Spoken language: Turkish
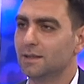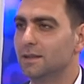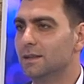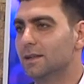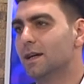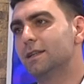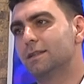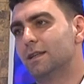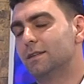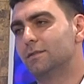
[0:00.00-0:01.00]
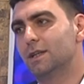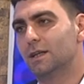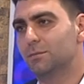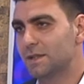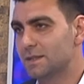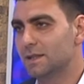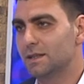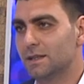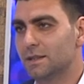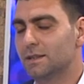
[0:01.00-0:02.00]
e, galeriden veya benzer
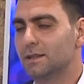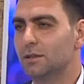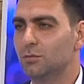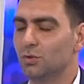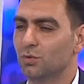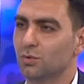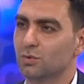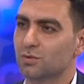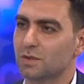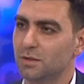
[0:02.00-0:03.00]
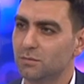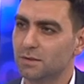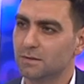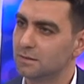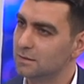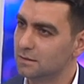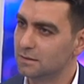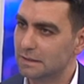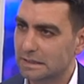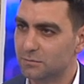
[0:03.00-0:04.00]
yerlerden 2019,
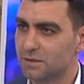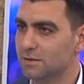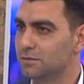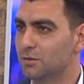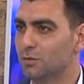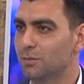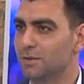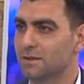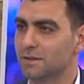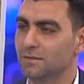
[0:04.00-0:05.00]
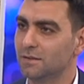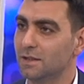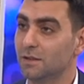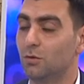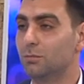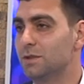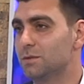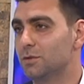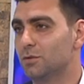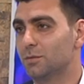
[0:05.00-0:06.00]
2020 sıfır kilometre veya
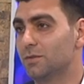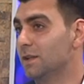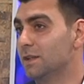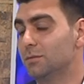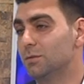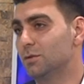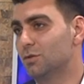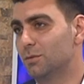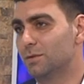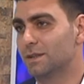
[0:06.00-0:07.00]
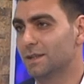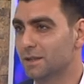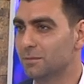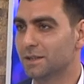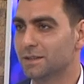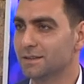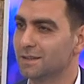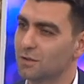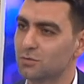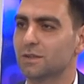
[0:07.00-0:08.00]
15 bin kilometre veya 20 bin kilometre arabaları
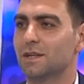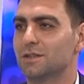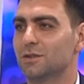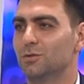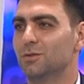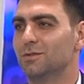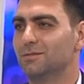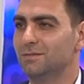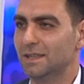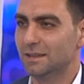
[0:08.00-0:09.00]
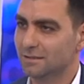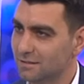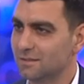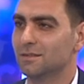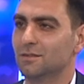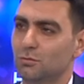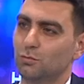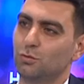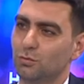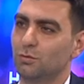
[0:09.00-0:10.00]
daha çok tercih ediyor. Niye? E,
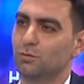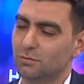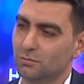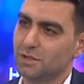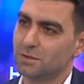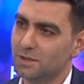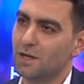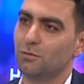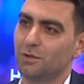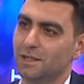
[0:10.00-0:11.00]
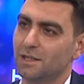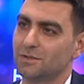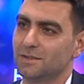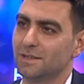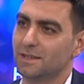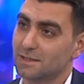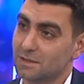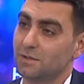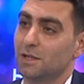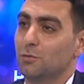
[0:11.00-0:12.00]
ulaşımı daha kolaylaştı.
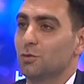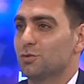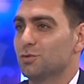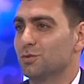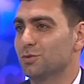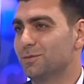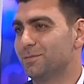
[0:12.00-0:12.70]
Sıfır araba yok çünkü.